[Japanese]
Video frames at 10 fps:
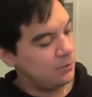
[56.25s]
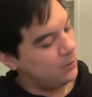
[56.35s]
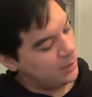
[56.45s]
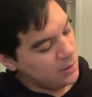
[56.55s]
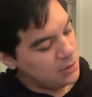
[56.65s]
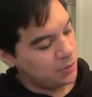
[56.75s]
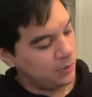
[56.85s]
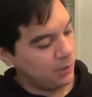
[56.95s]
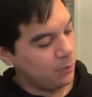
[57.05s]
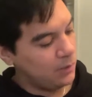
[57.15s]
これなんでしょう
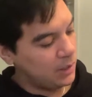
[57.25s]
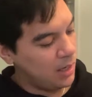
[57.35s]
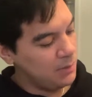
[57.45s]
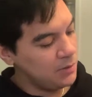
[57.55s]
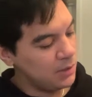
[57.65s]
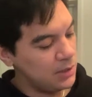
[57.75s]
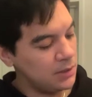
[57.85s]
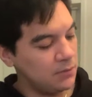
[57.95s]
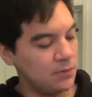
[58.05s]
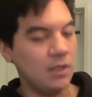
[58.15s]
ね、この紙の感じ
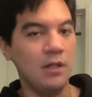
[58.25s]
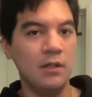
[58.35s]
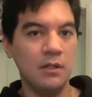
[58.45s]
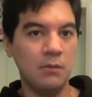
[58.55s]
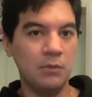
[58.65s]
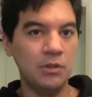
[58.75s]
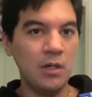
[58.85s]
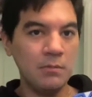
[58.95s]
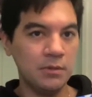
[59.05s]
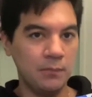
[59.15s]
だとさ、まあ、
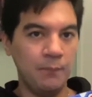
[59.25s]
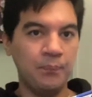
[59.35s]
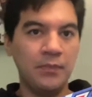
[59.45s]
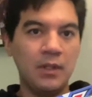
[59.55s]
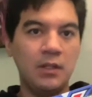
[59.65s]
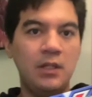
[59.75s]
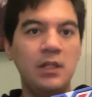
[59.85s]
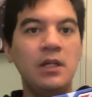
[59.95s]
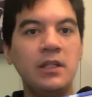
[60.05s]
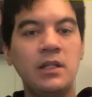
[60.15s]
多分、
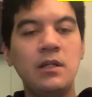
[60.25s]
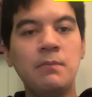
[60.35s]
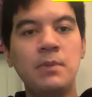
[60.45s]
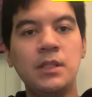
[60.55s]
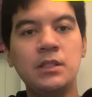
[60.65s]
キラキラベ